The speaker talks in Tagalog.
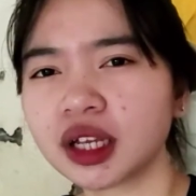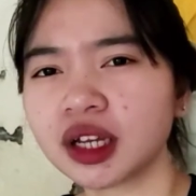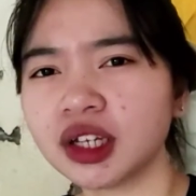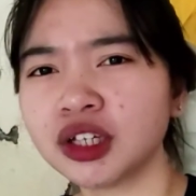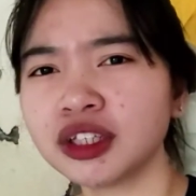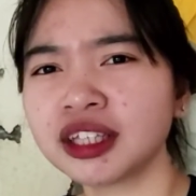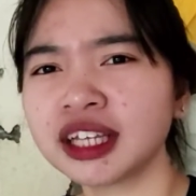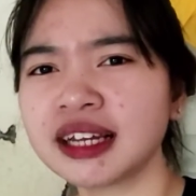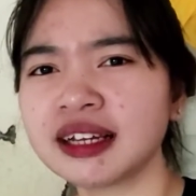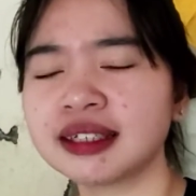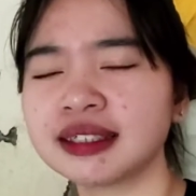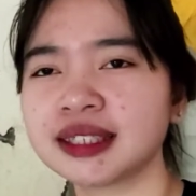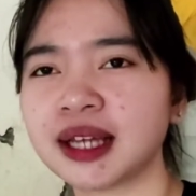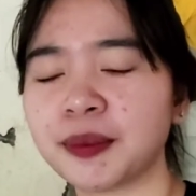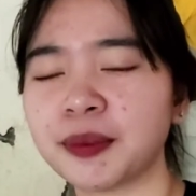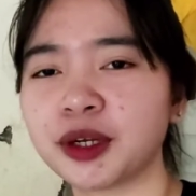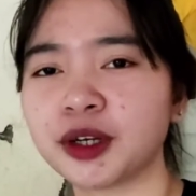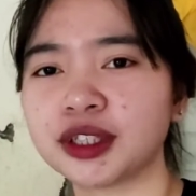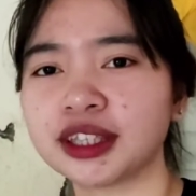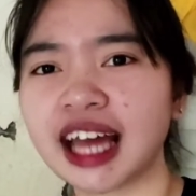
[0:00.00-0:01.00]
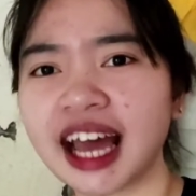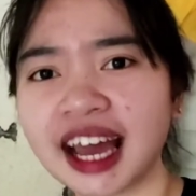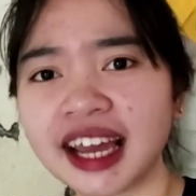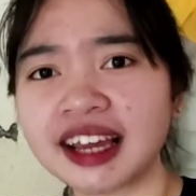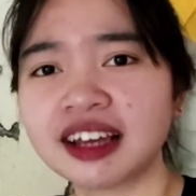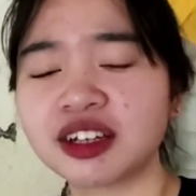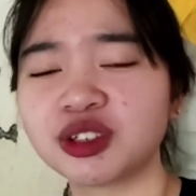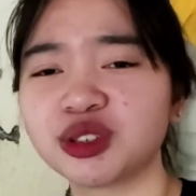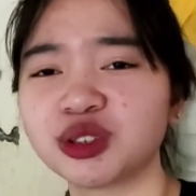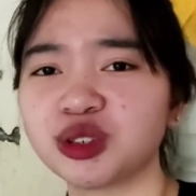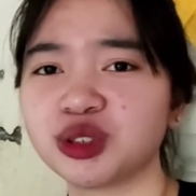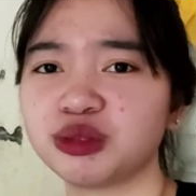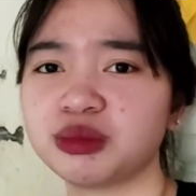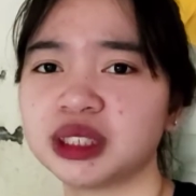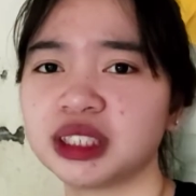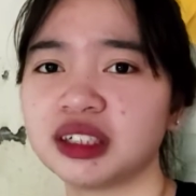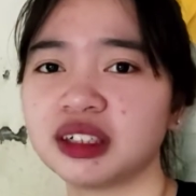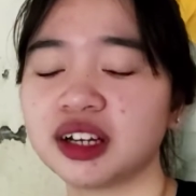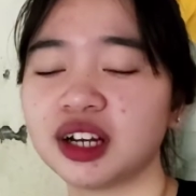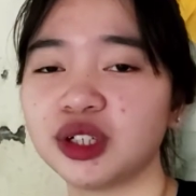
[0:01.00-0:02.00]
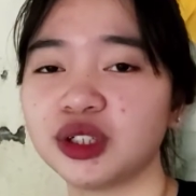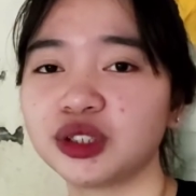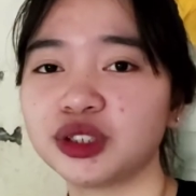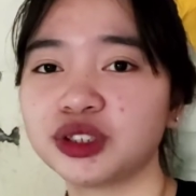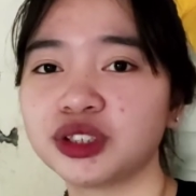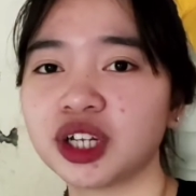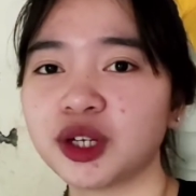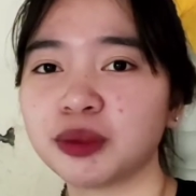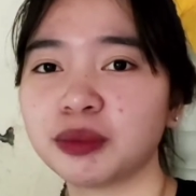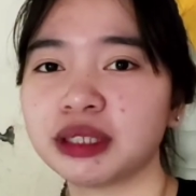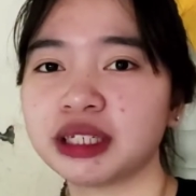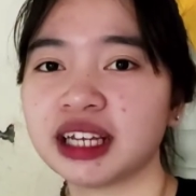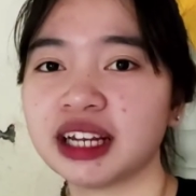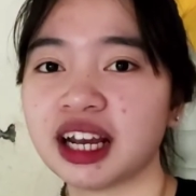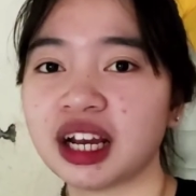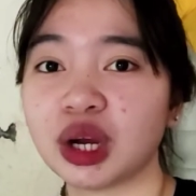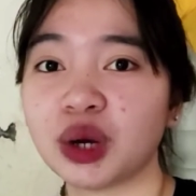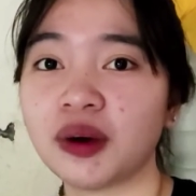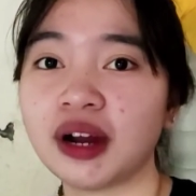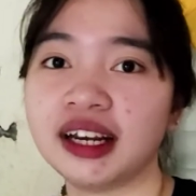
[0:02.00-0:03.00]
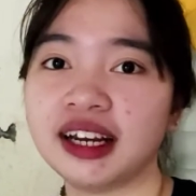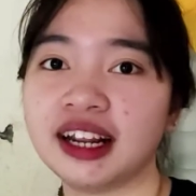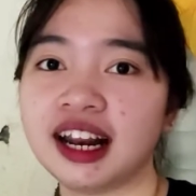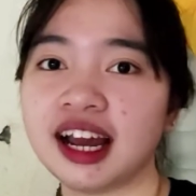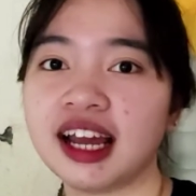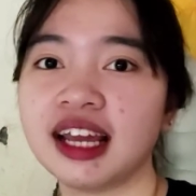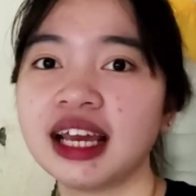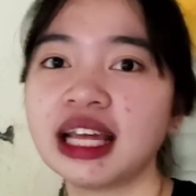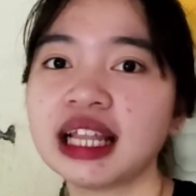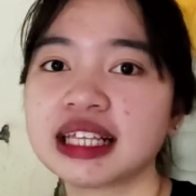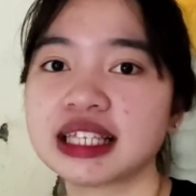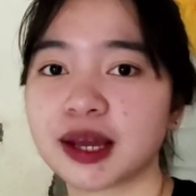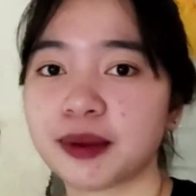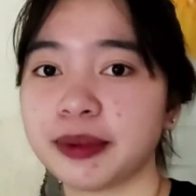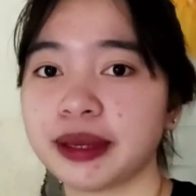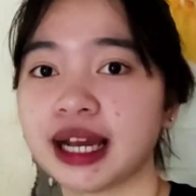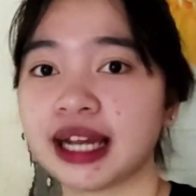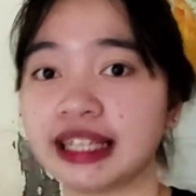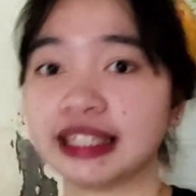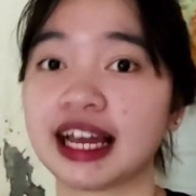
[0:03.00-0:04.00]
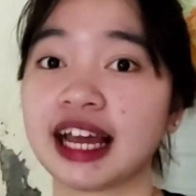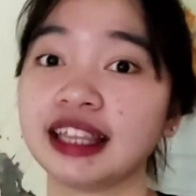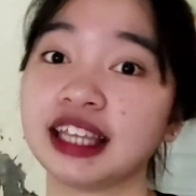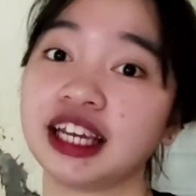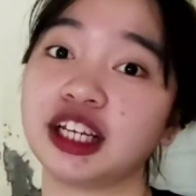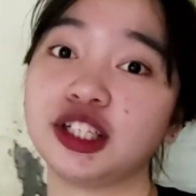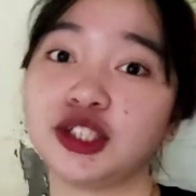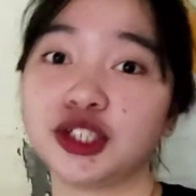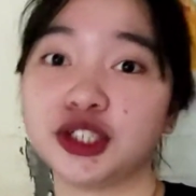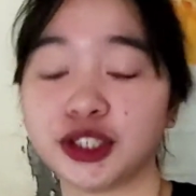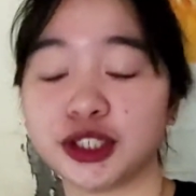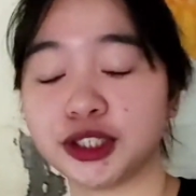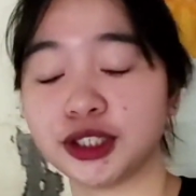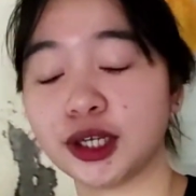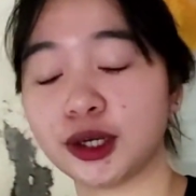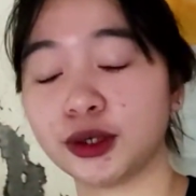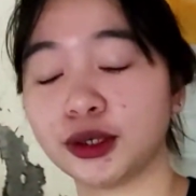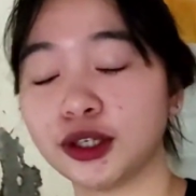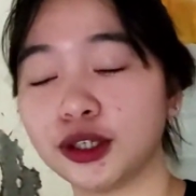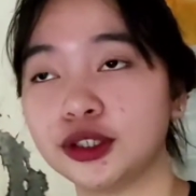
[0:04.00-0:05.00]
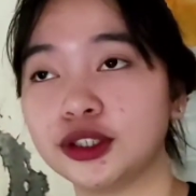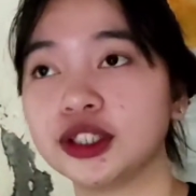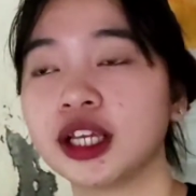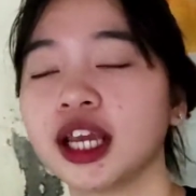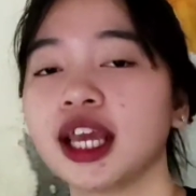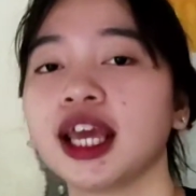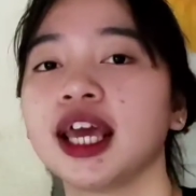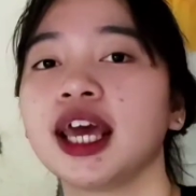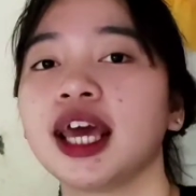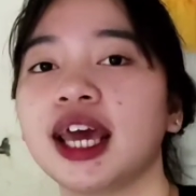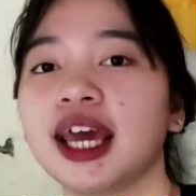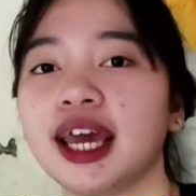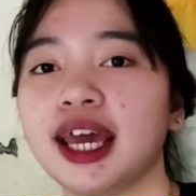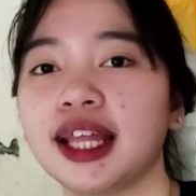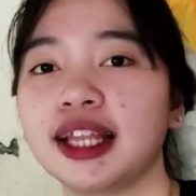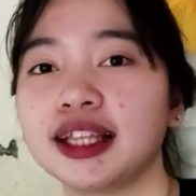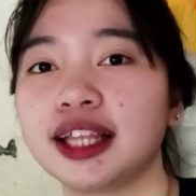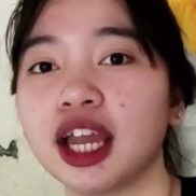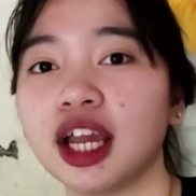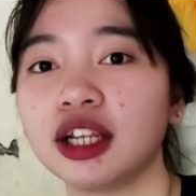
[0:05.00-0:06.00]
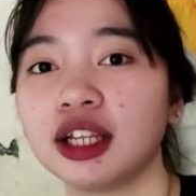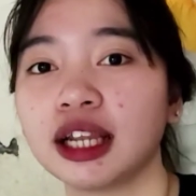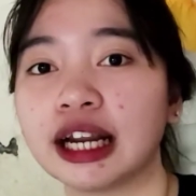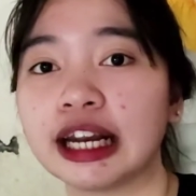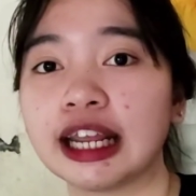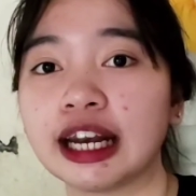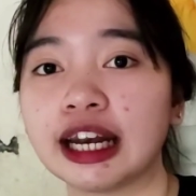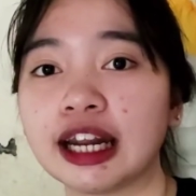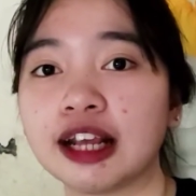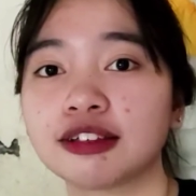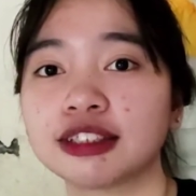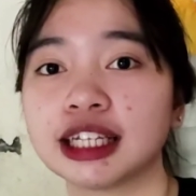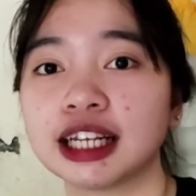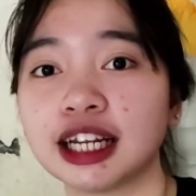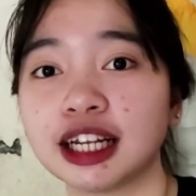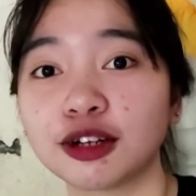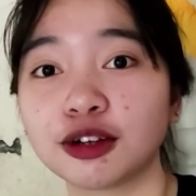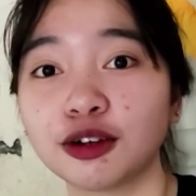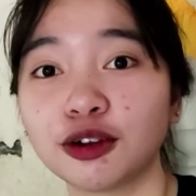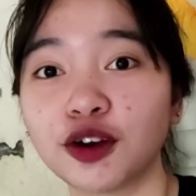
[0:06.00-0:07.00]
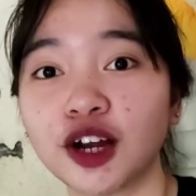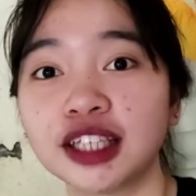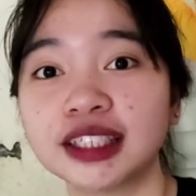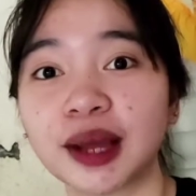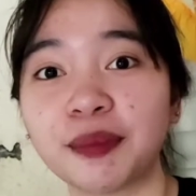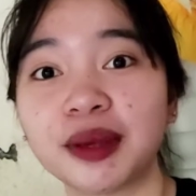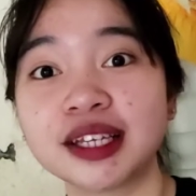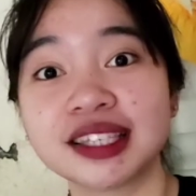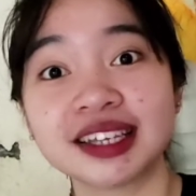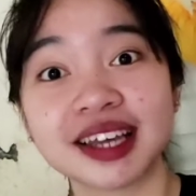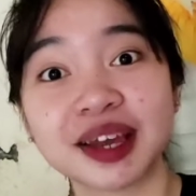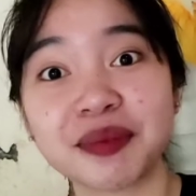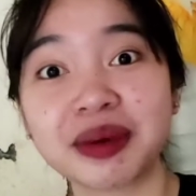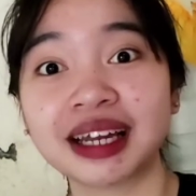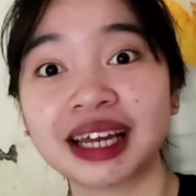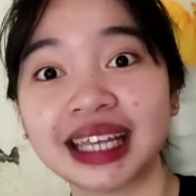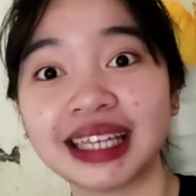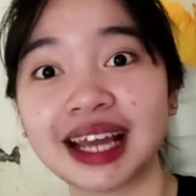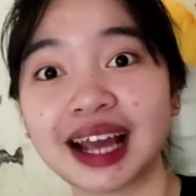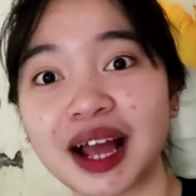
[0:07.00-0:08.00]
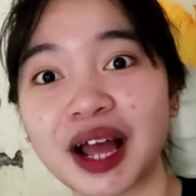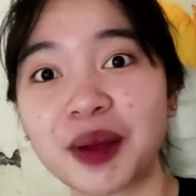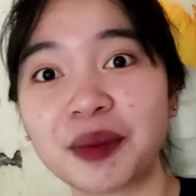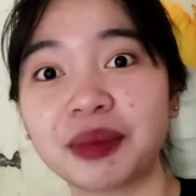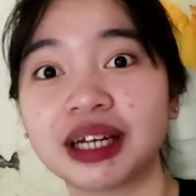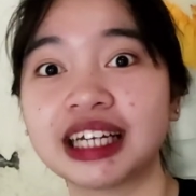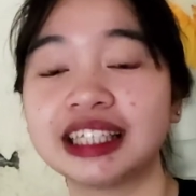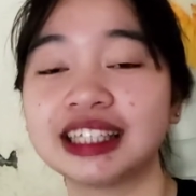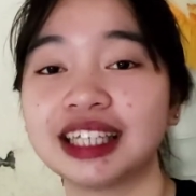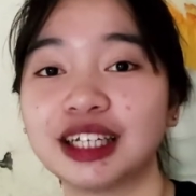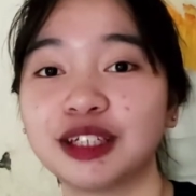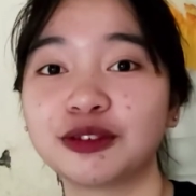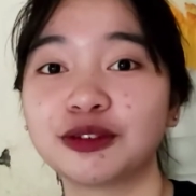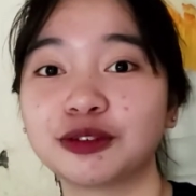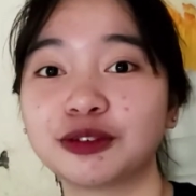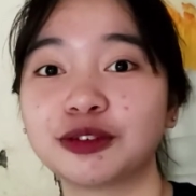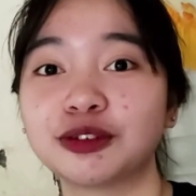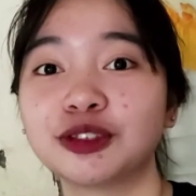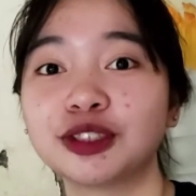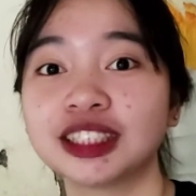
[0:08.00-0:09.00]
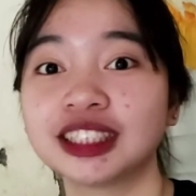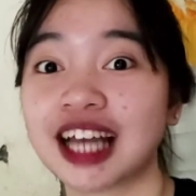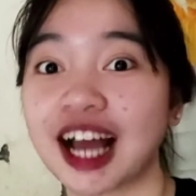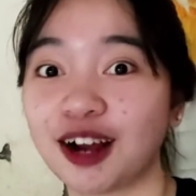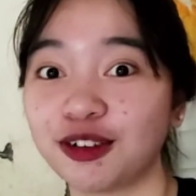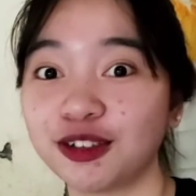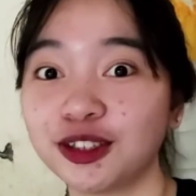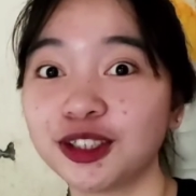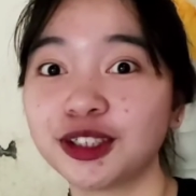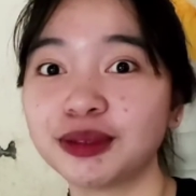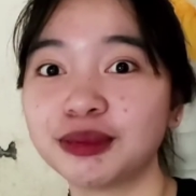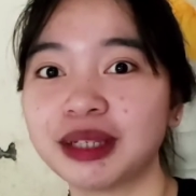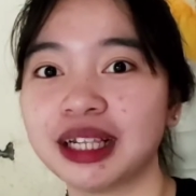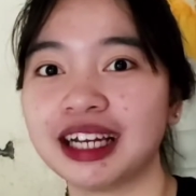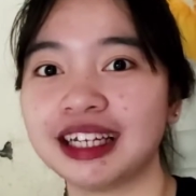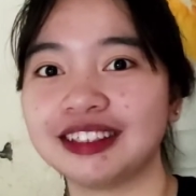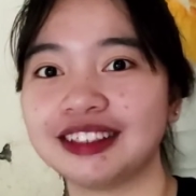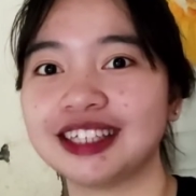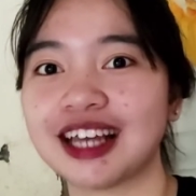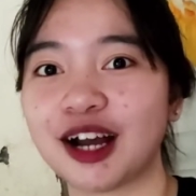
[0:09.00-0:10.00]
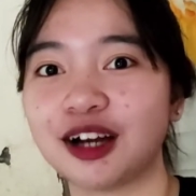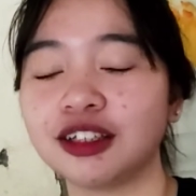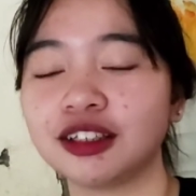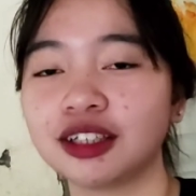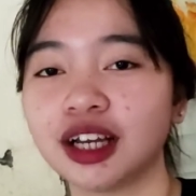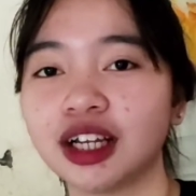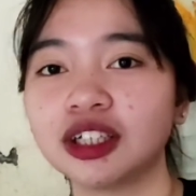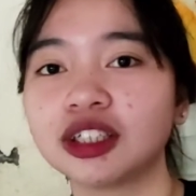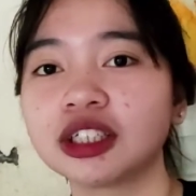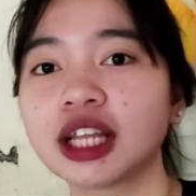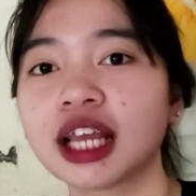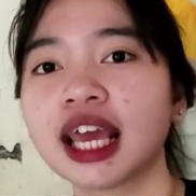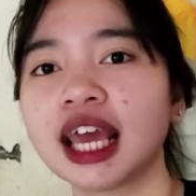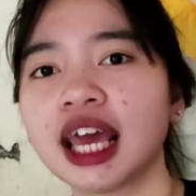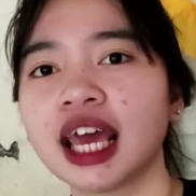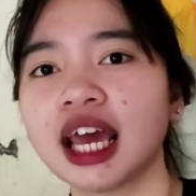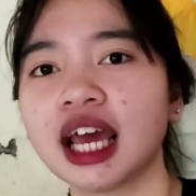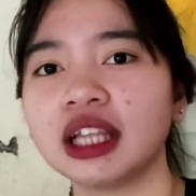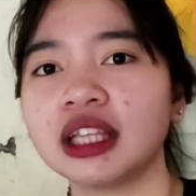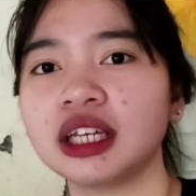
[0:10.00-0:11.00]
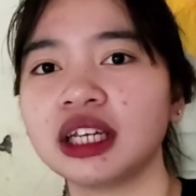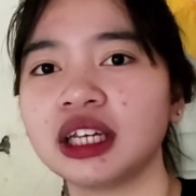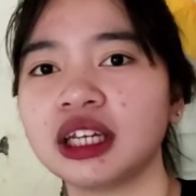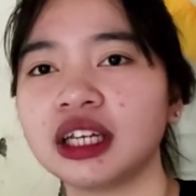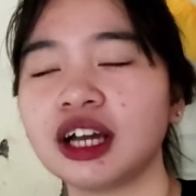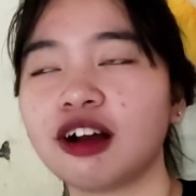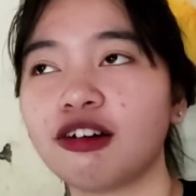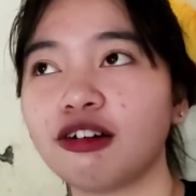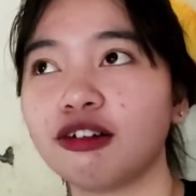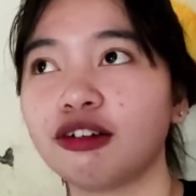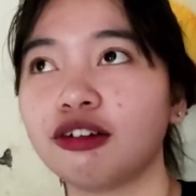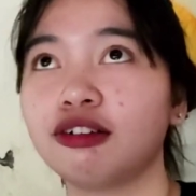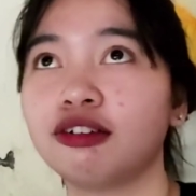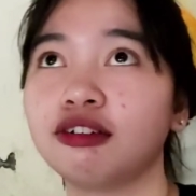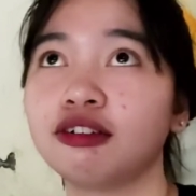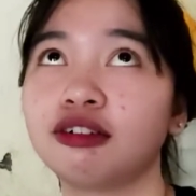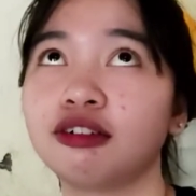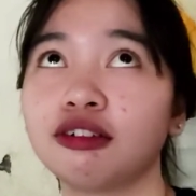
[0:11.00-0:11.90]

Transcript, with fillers: ayun tay, sabi ko, tay, gusto kong maging ganon. Ano bang ginagawa nila? Sabi nga ni tatay, engineer daw yon And, ayun, naririnig ko sila, naglolo Sabi, sige, magganyan ka, maganda yung sahod nun, malaking sahod, ganon. E di, ako,